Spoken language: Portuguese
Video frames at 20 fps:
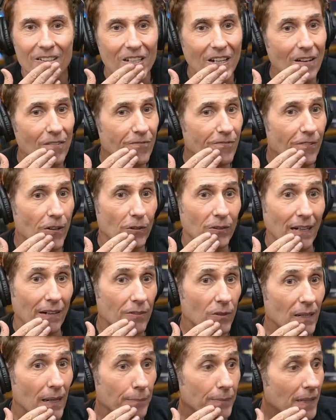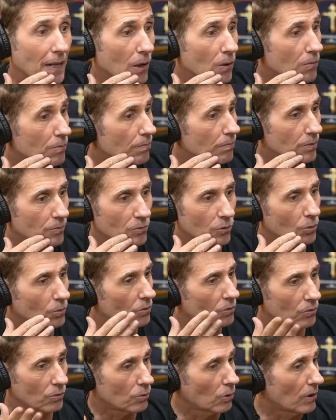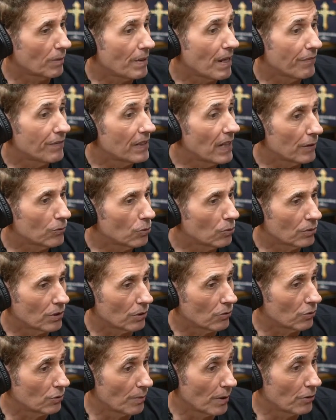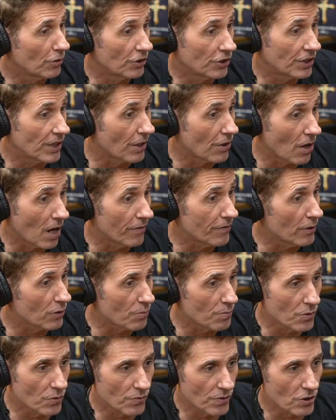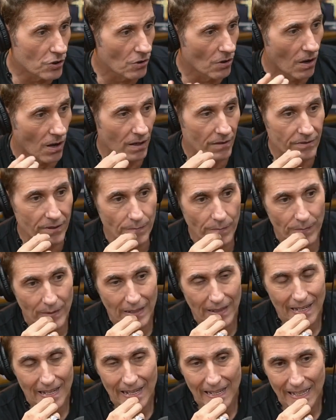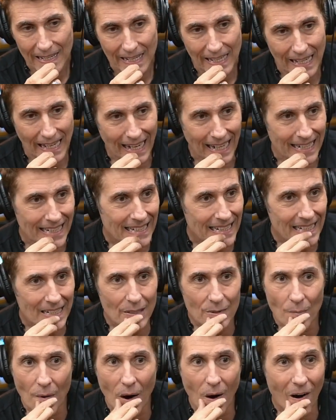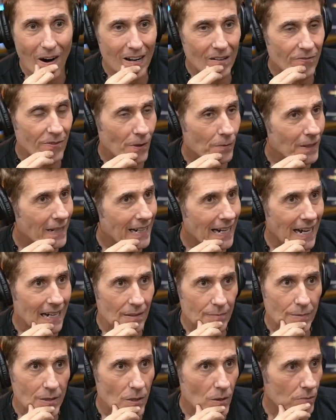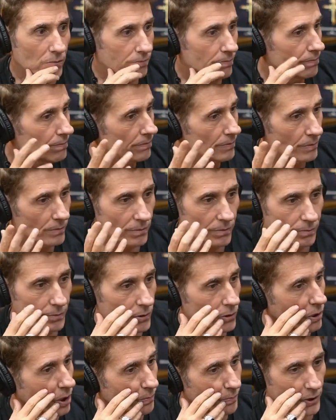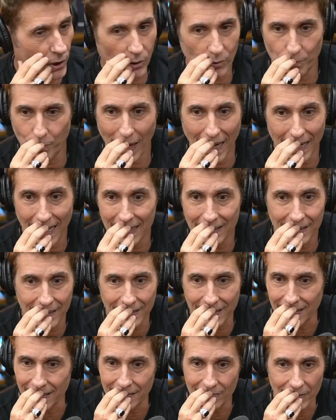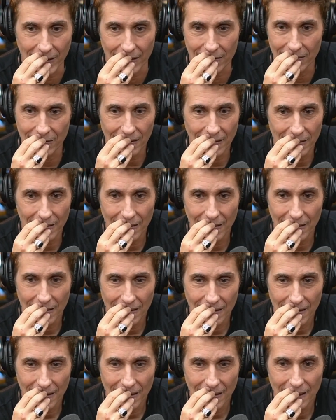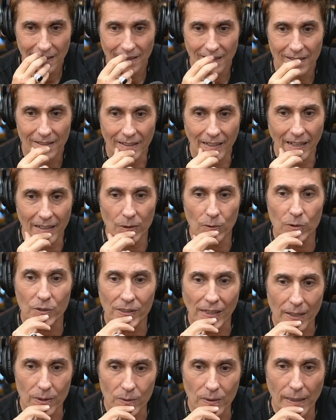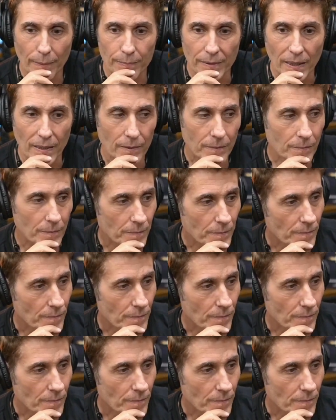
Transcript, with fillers: Eu estava eu no capital toda a minha vida adulta, dos meus 19 aos meus 29. Aí uma hora eu falo, cara, meu, preciso parar isso aqui, velho. E aí eu saio o público capitão.